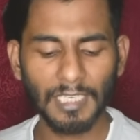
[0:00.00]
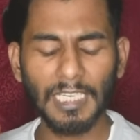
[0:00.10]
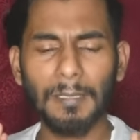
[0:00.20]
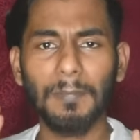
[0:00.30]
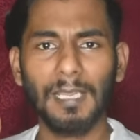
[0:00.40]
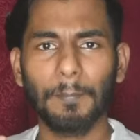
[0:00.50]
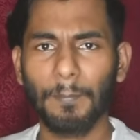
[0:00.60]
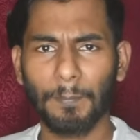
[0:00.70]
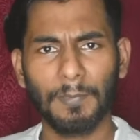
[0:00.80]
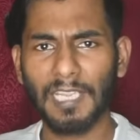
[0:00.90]
டீமில்
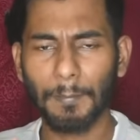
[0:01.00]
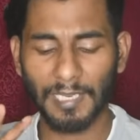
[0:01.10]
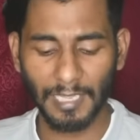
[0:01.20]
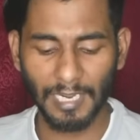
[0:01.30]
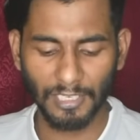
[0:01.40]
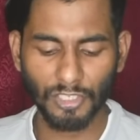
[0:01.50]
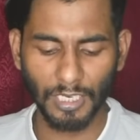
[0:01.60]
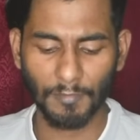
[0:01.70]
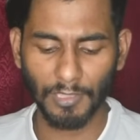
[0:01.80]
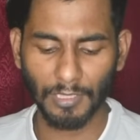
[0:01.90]
டீம் பிளேயராக
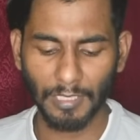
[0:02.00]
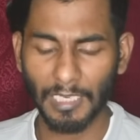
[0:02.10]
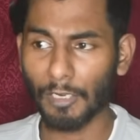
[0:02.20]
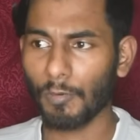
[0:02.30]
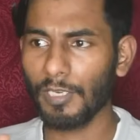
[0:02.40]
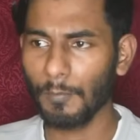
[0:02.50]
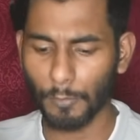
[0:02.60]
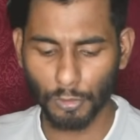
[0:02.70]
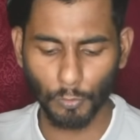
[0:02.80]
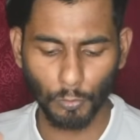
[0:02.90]
இனிஷியலாக வந்து என்னோட
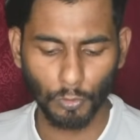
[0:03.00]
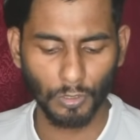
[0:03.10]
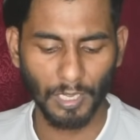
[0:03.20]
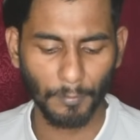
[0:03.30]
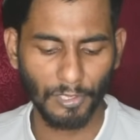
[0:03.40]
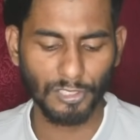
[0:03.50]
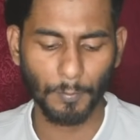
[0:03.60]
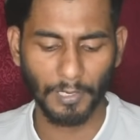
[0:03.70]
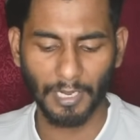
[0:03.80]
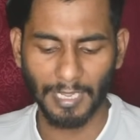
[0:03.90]
இன்புட்ஸை கொடுக்கணும்னு நான்
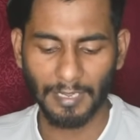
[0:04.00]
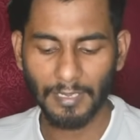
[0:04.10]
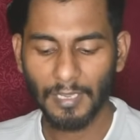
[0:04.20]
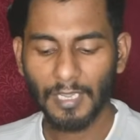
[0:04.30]
முயற்சி பண்ணேன்